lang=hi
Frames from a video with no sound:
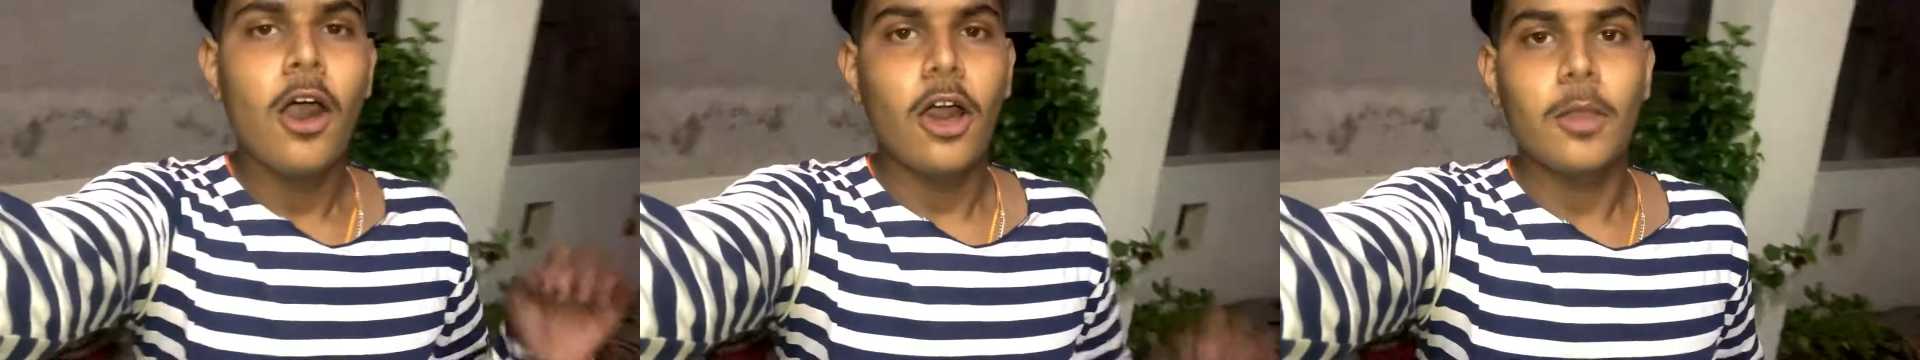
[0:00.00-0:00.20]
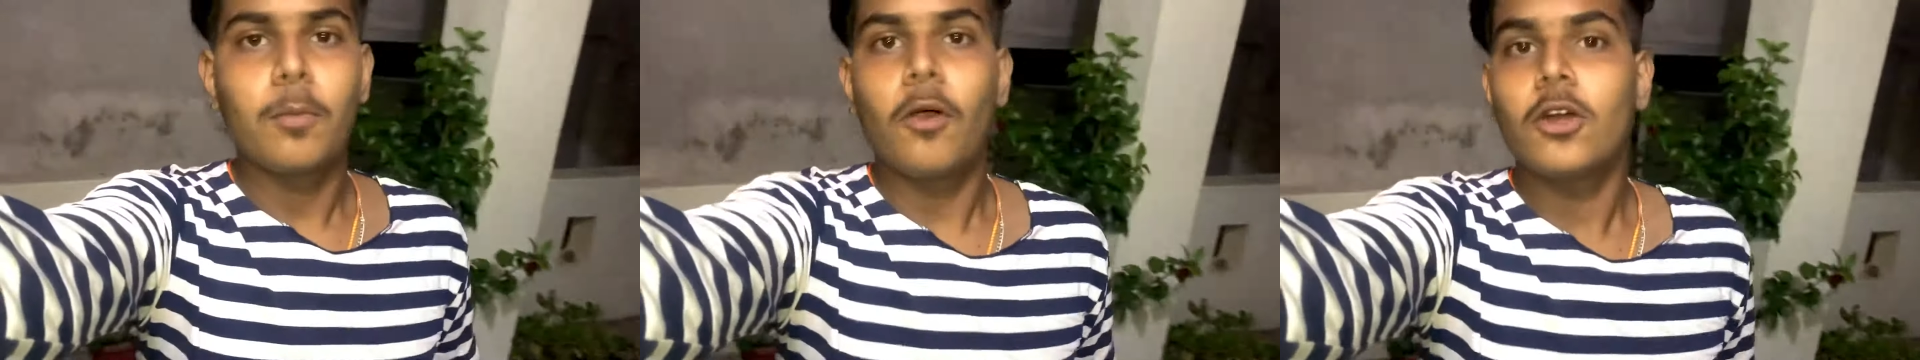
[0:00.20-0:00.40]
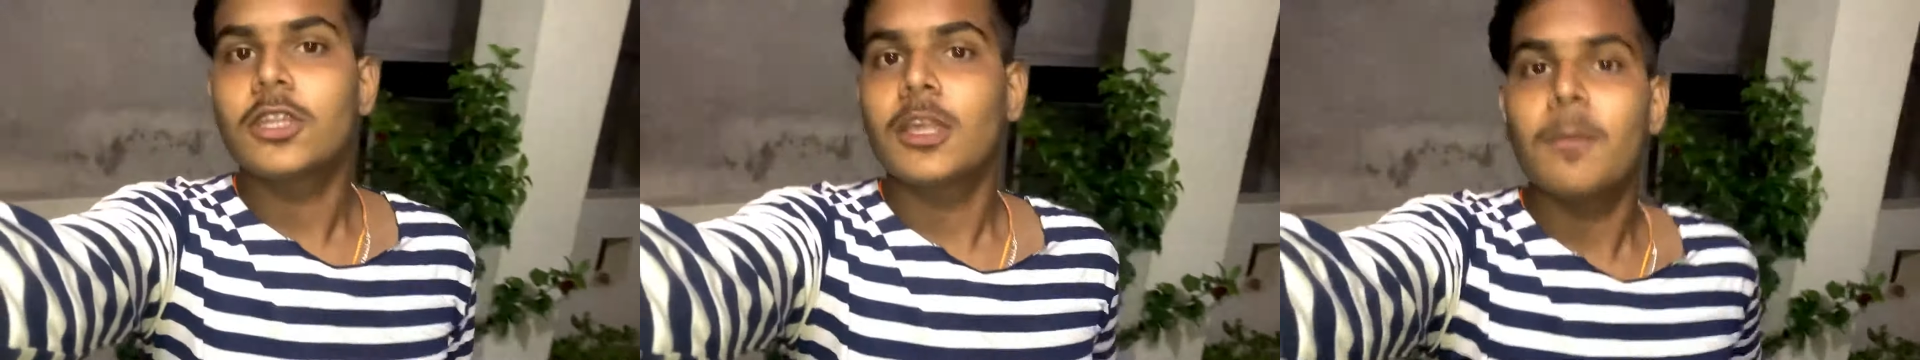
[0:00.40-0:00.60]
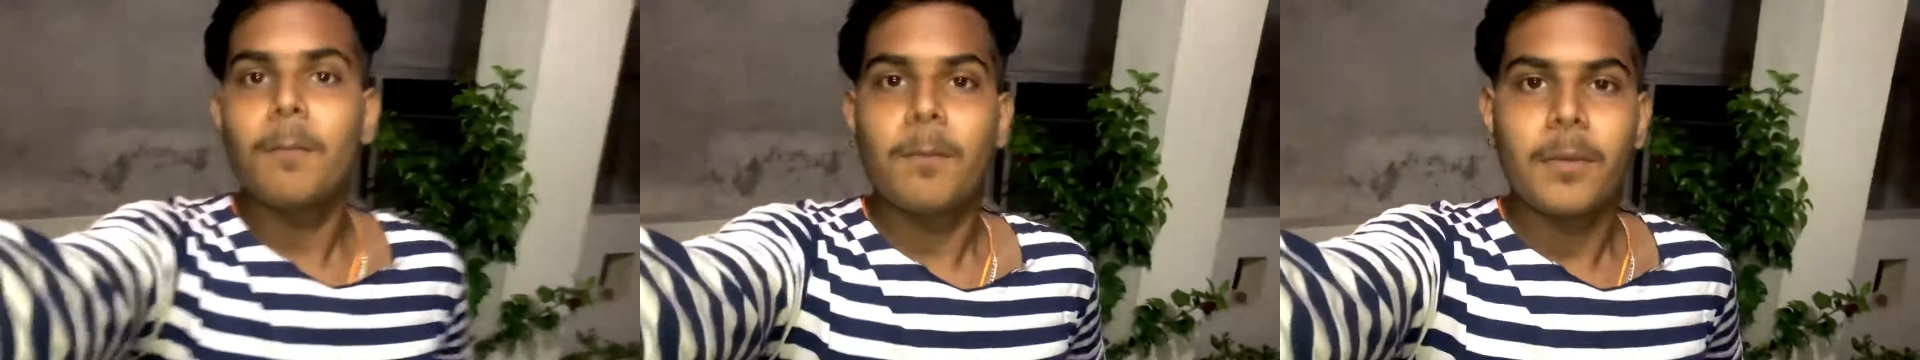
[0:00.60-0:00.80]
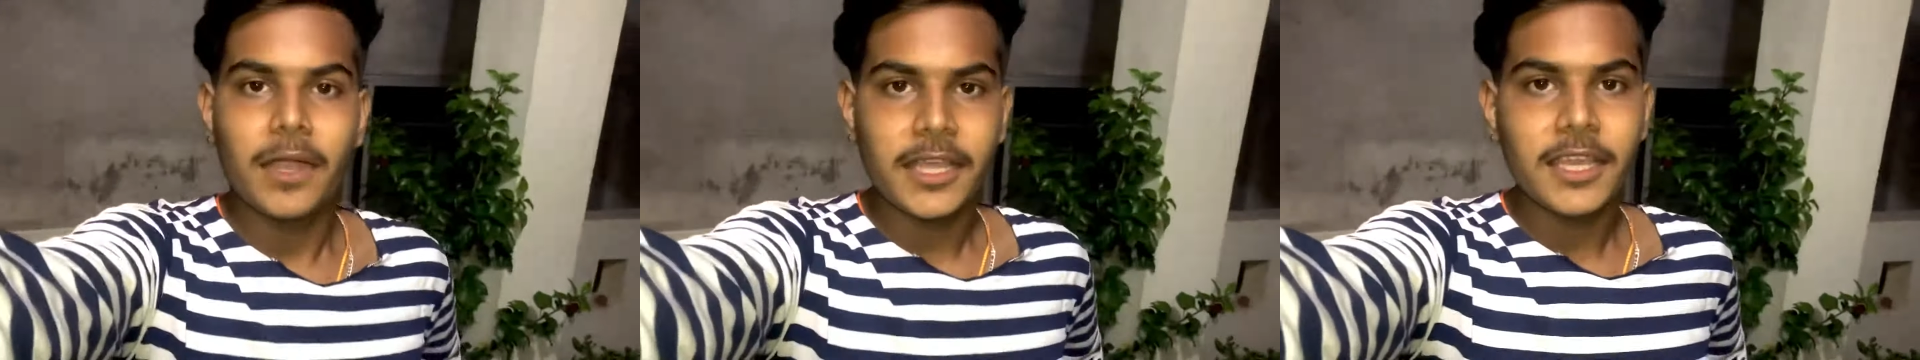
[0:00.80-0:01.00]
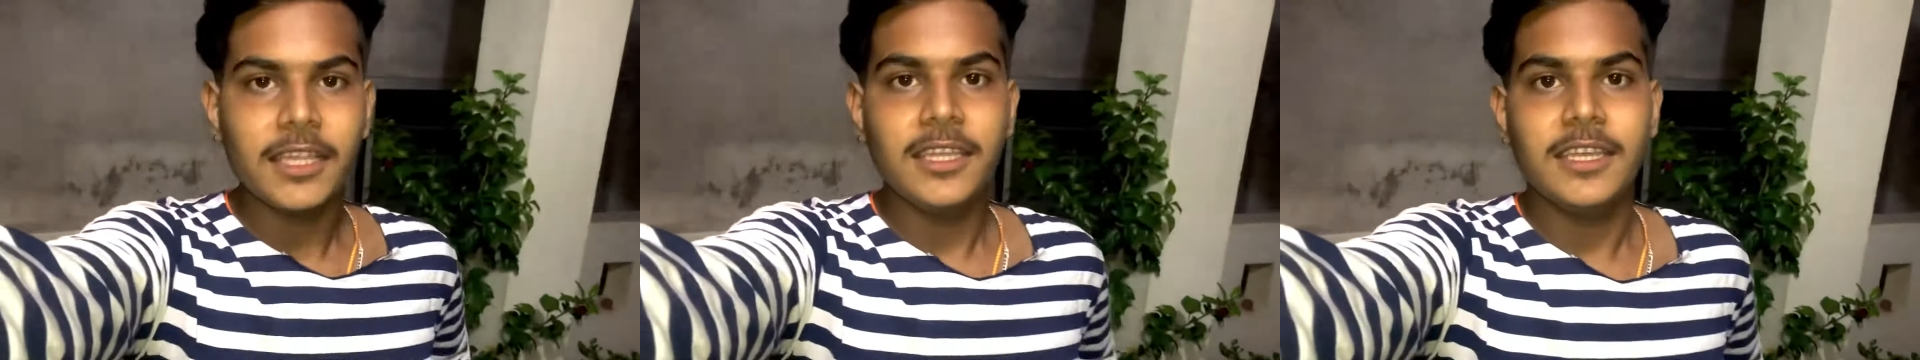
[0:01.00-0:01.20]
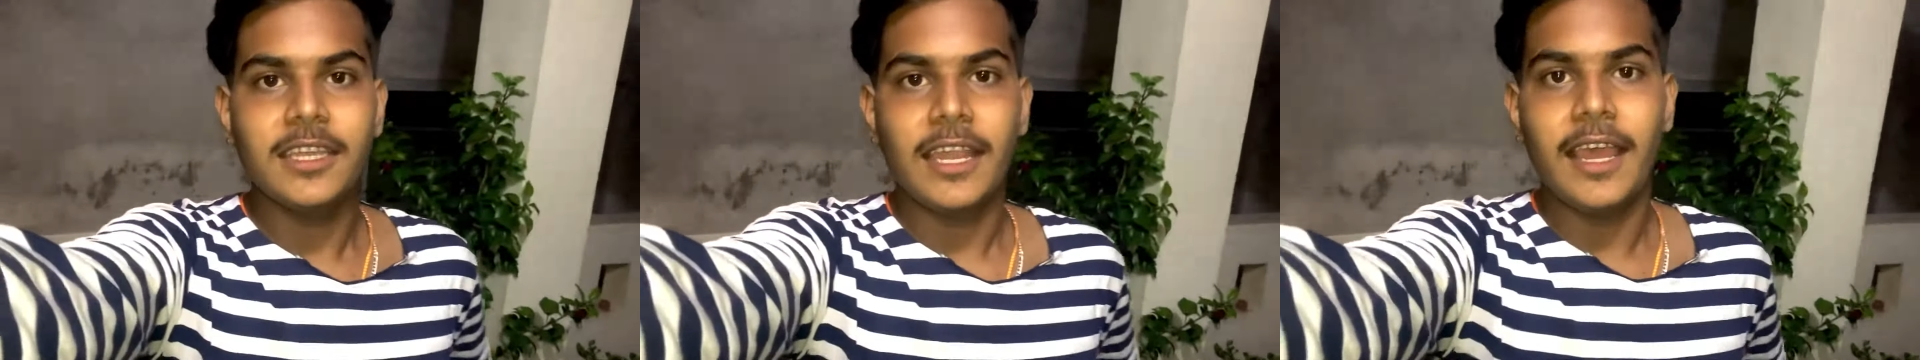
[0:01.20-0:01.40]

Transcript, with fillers: और बहुत ही बढ़िया दिख रहा